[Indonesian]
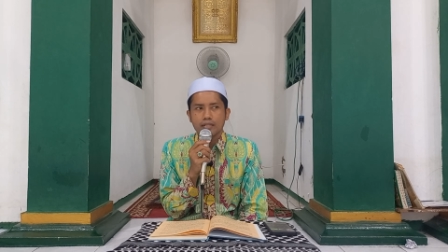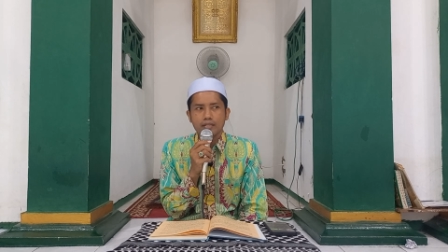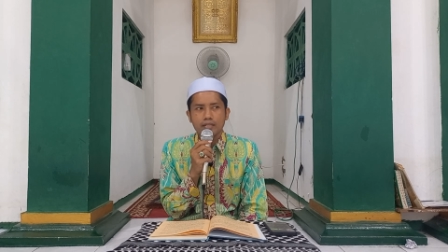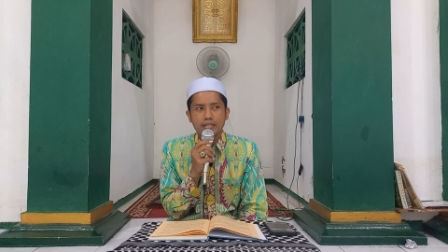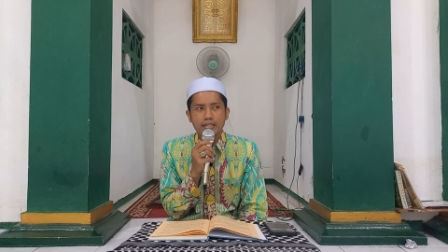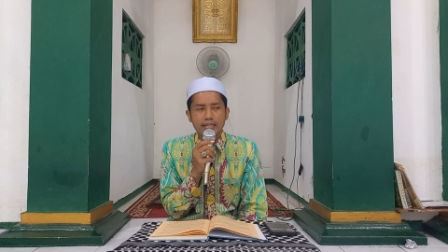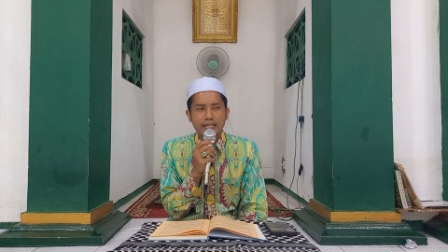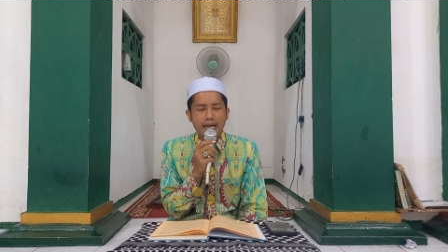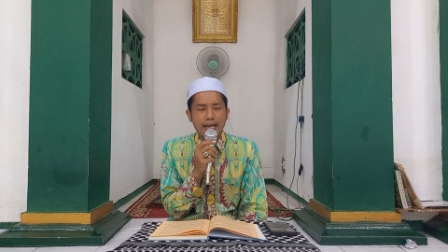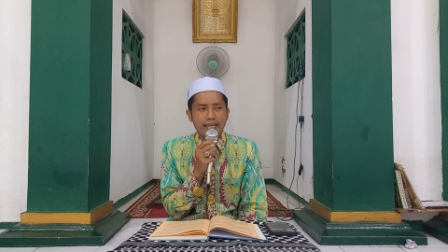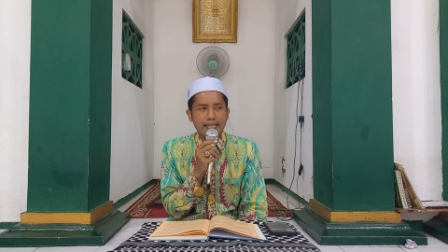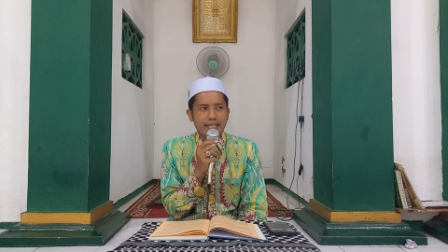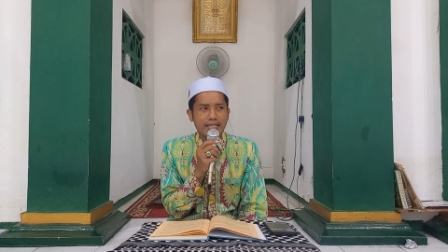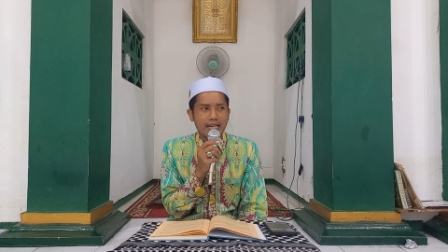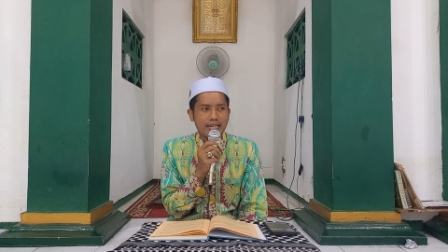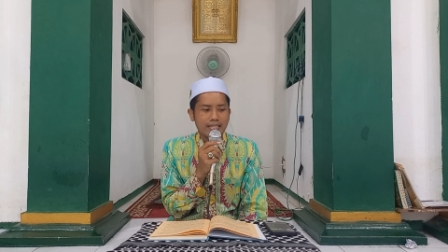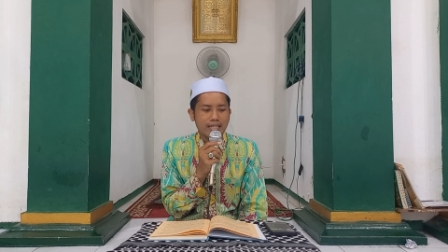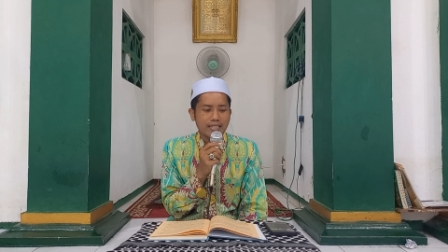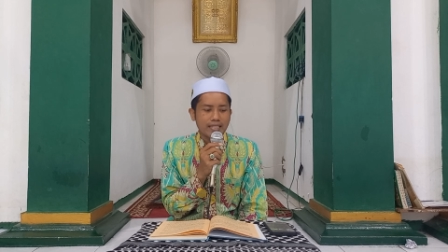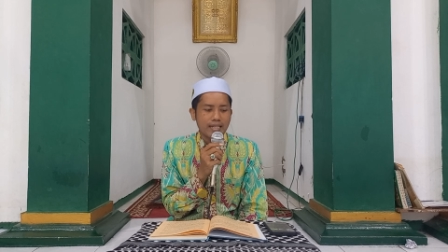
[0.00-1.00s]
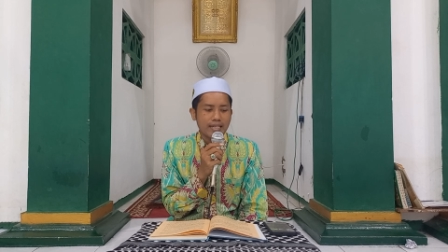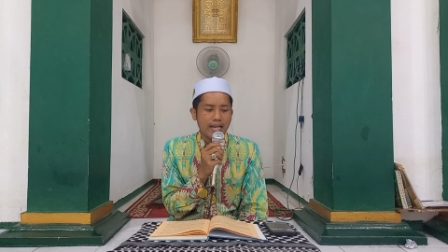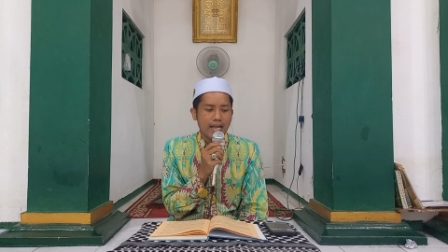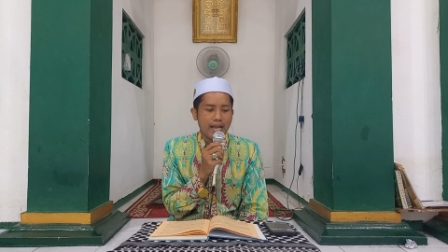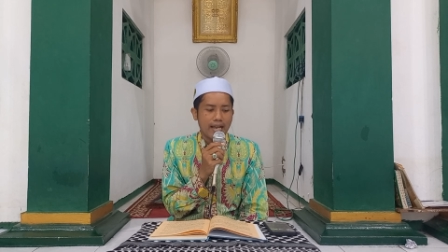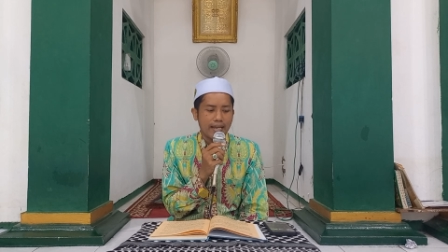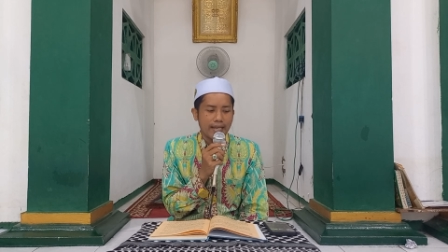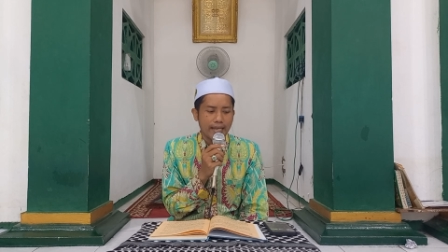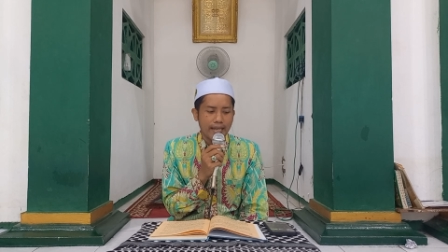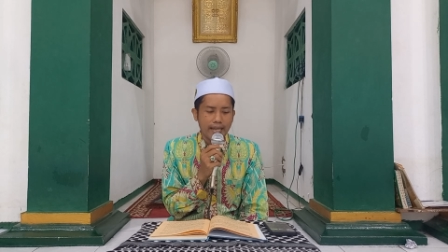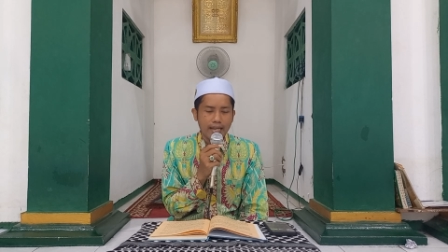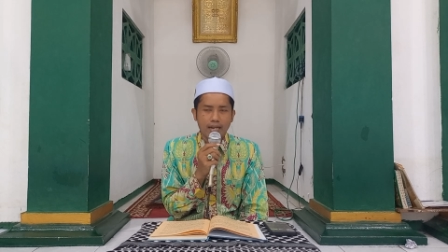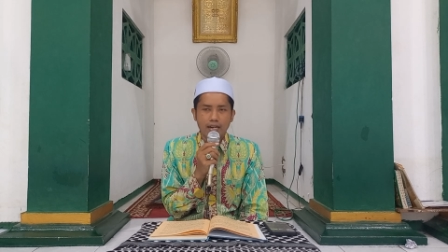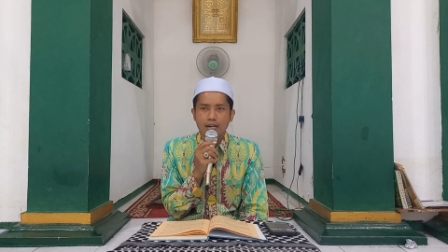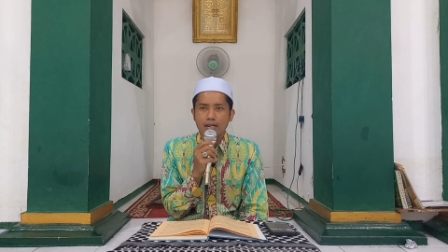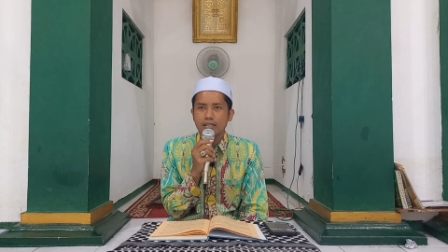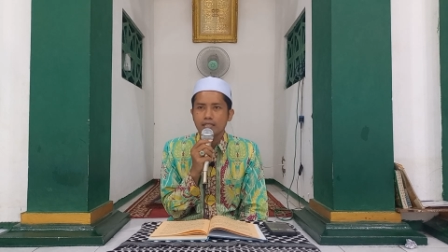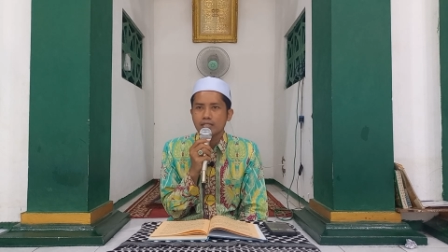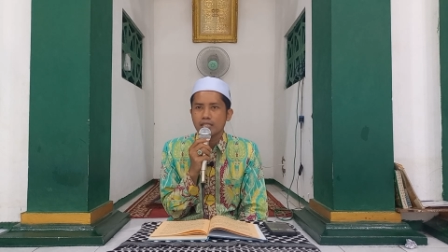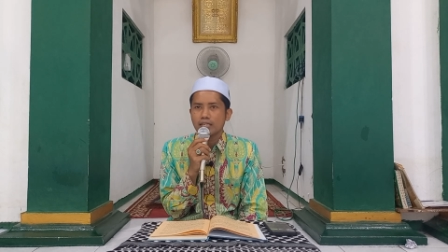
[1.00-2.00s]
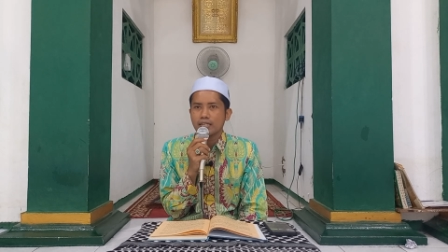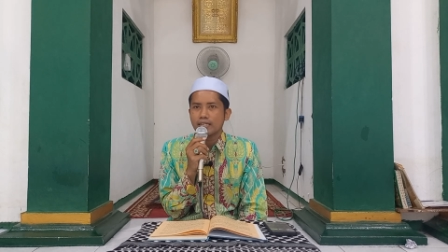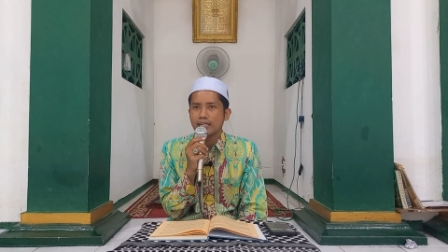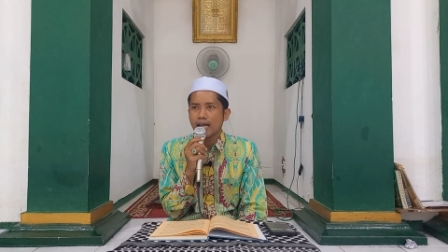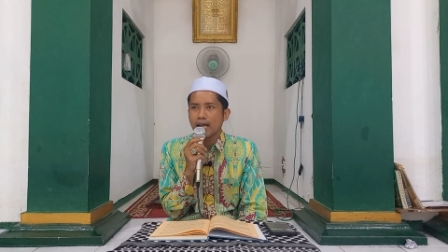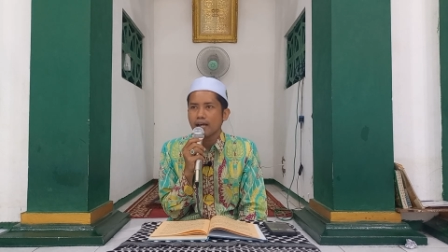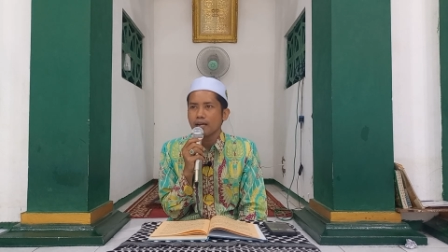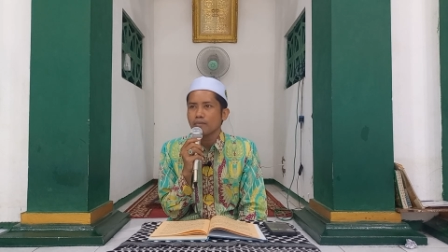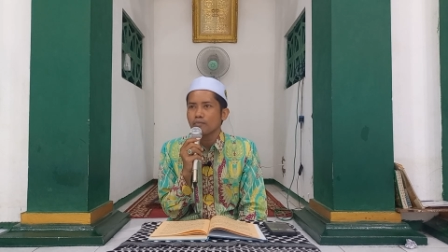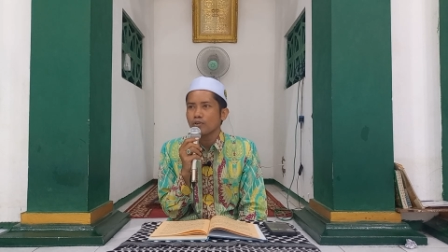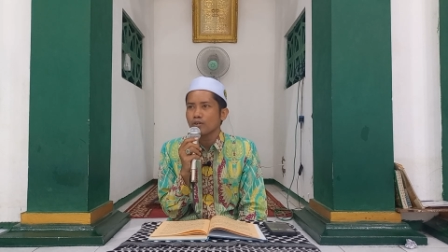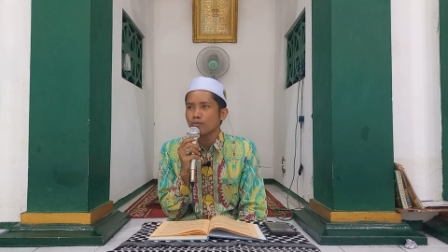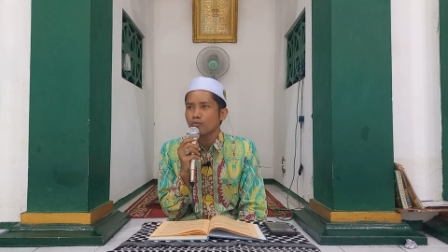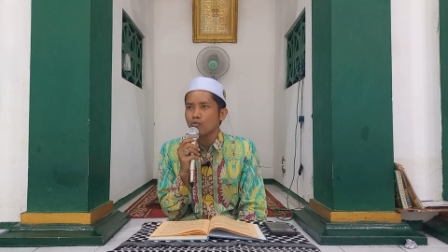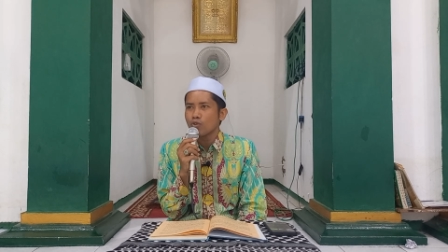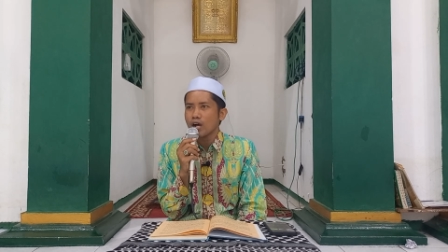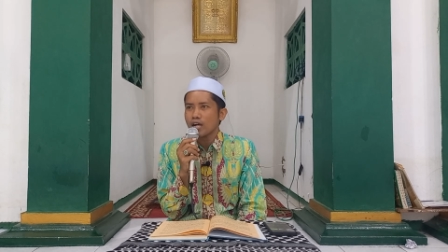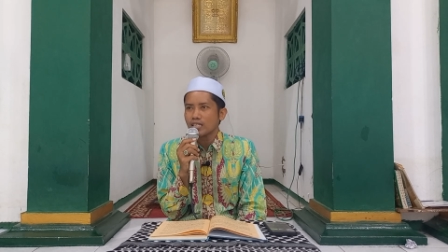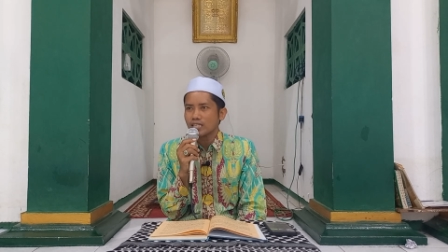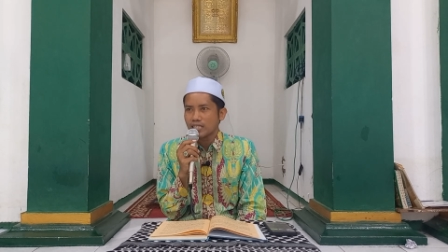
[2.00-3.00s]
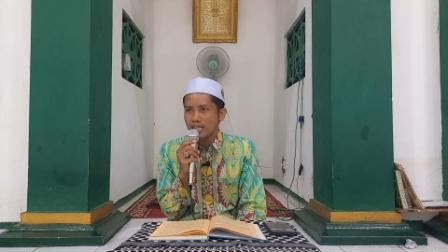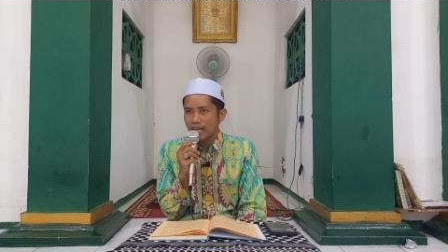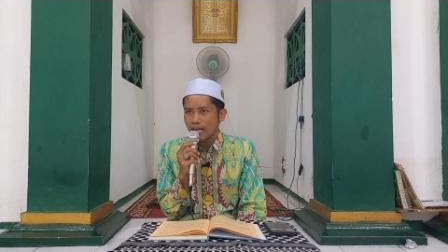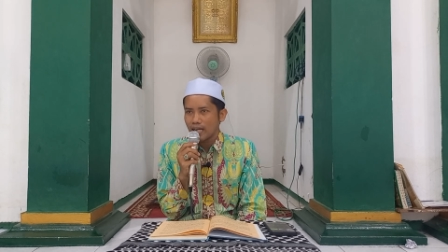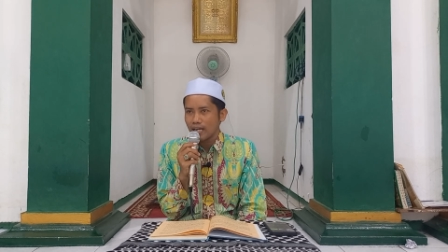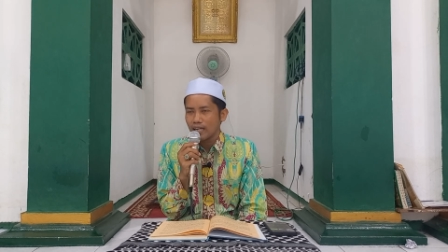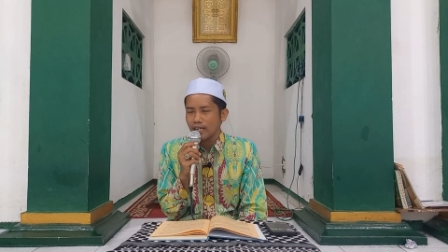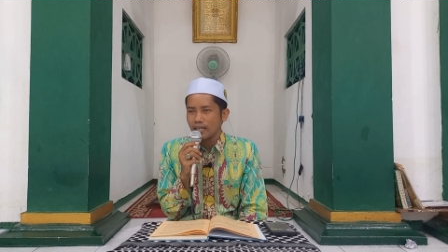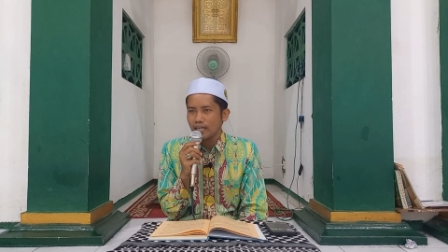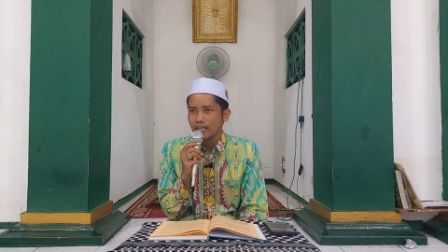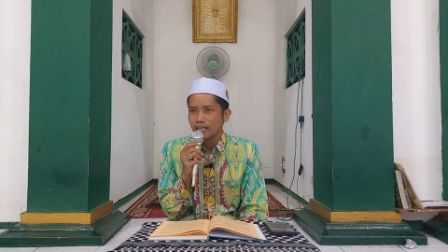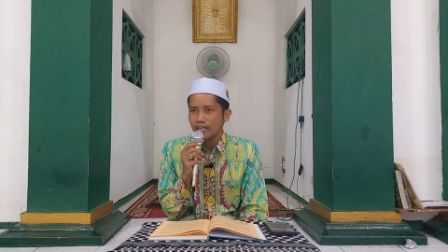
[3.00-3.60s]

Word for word: dengan catatan akhir sedang berpuasa